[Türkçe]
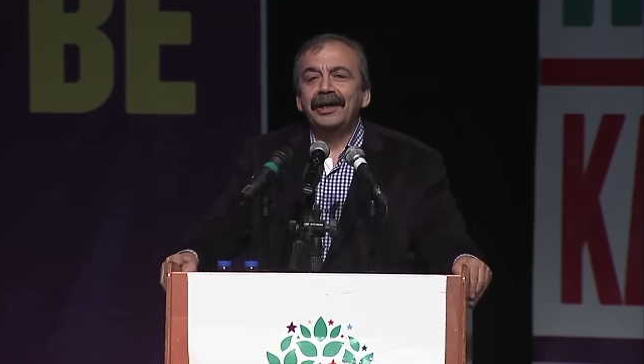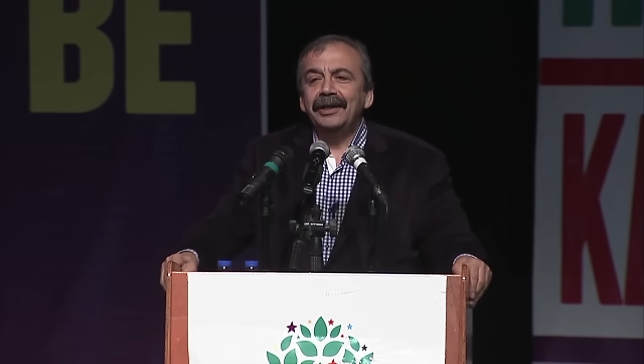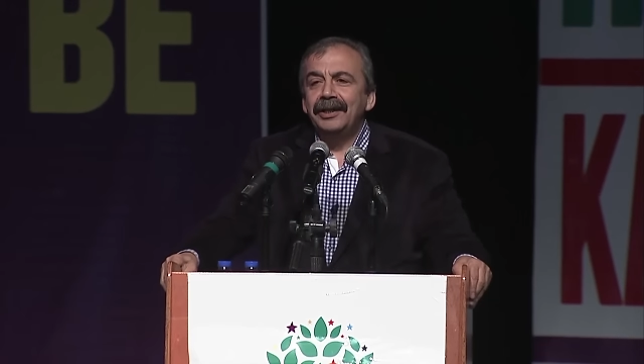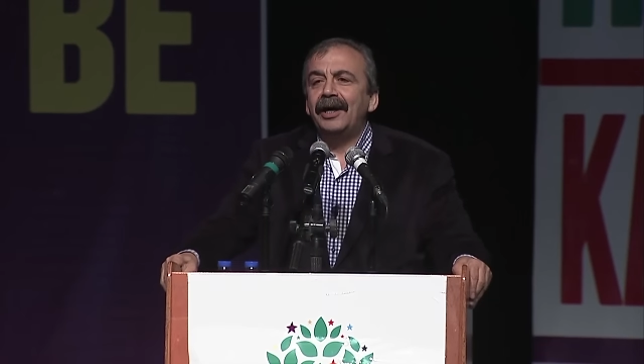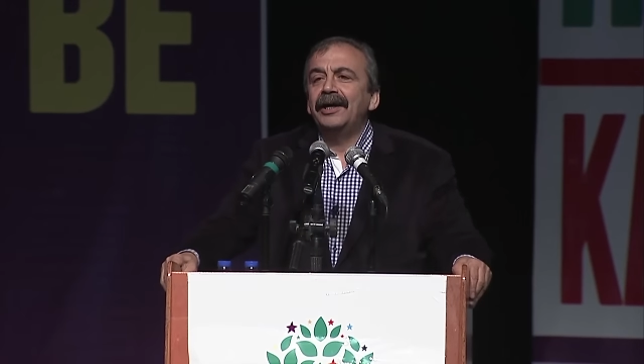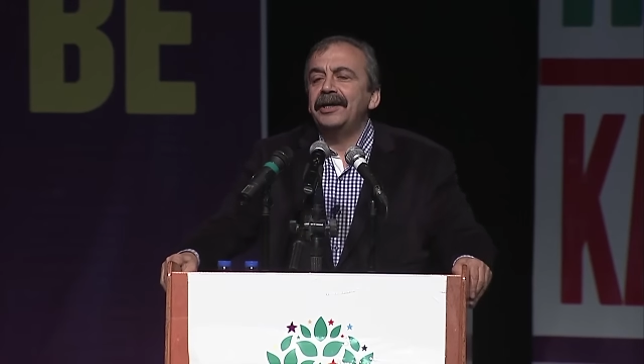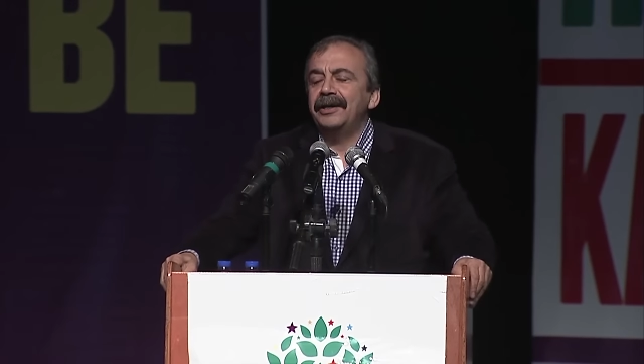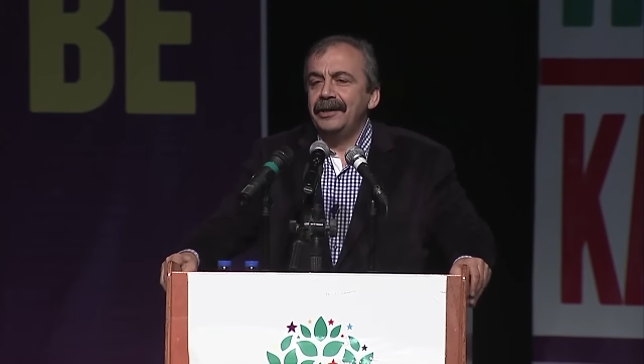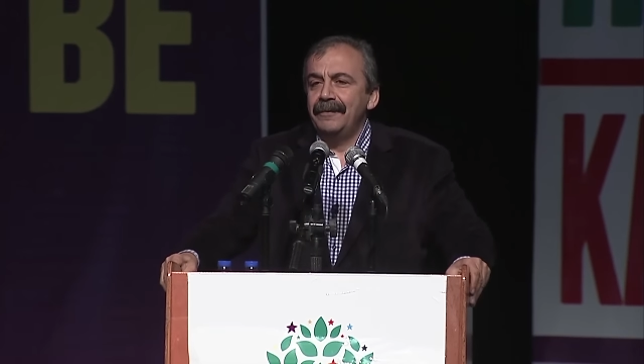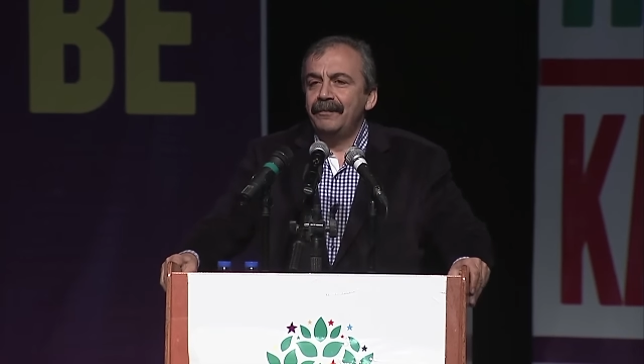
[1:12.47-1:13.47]

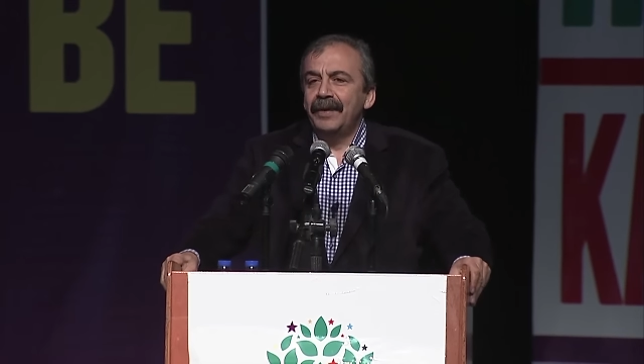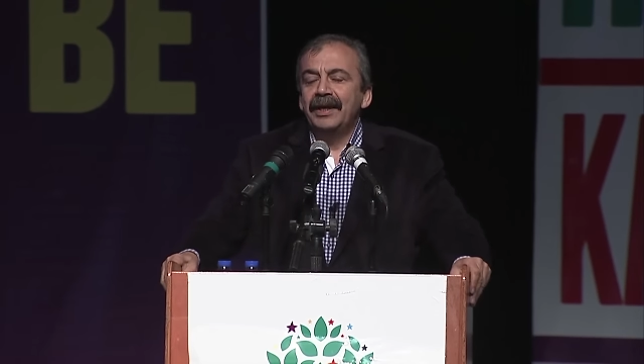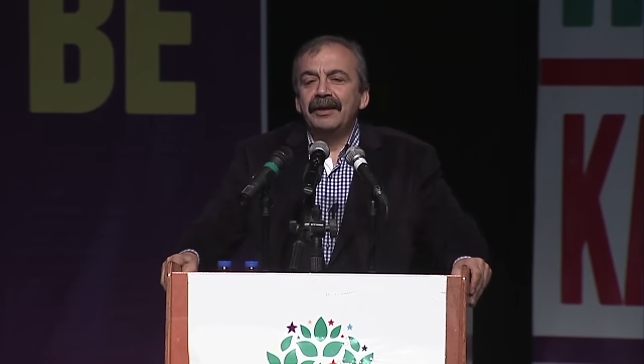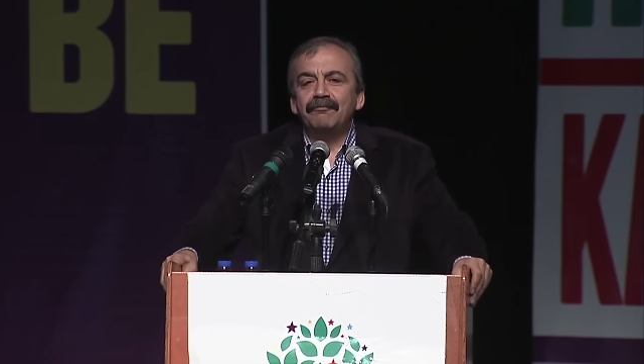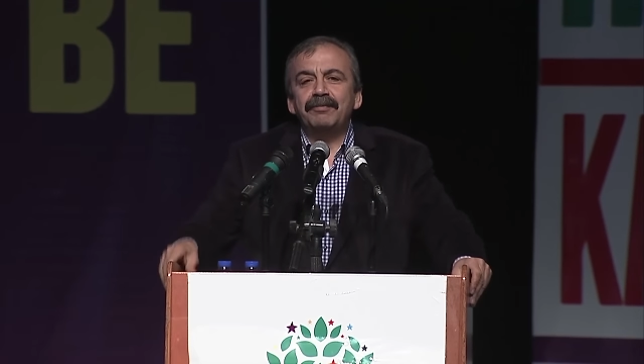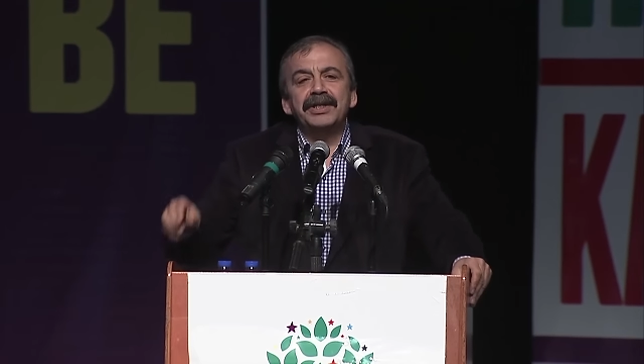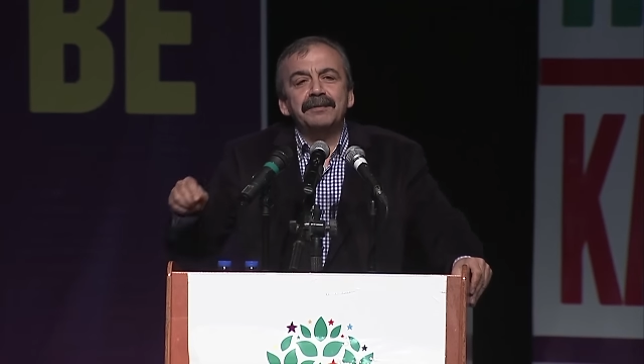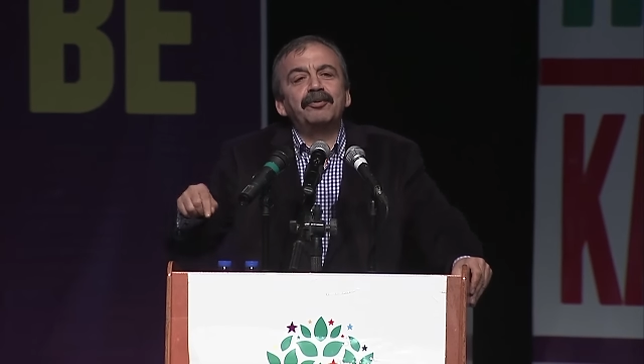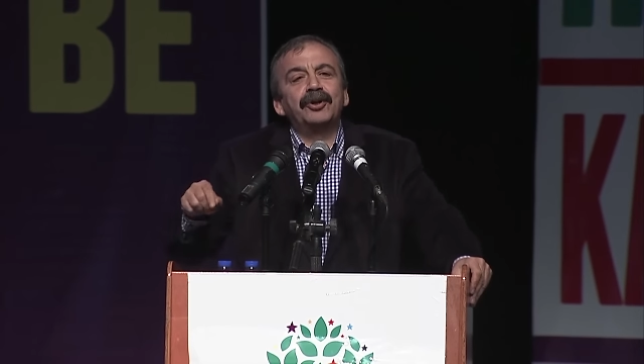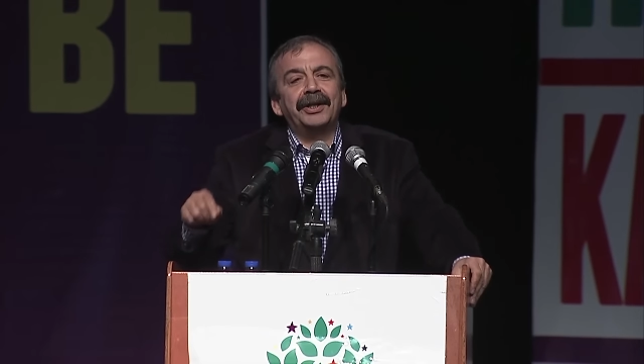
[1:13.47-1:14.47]
Yani
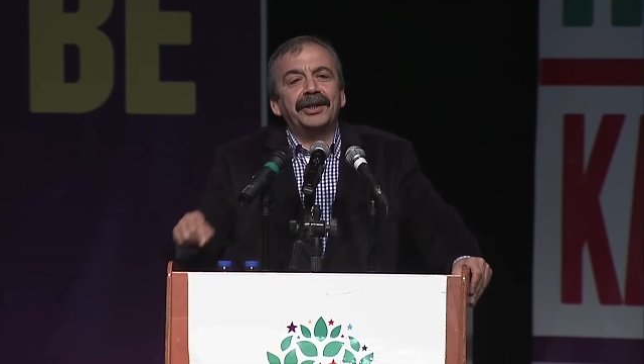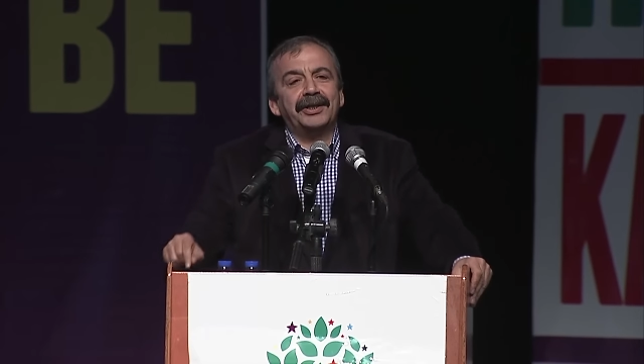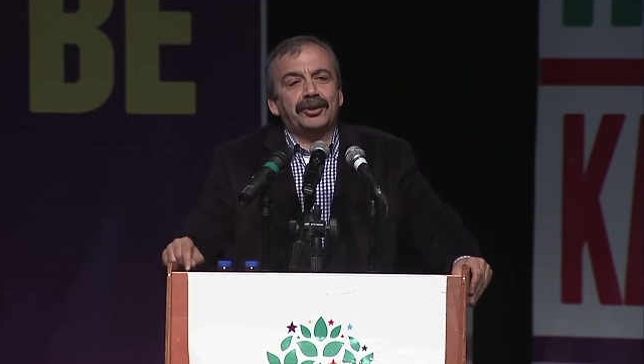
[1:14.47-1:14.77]
biz burada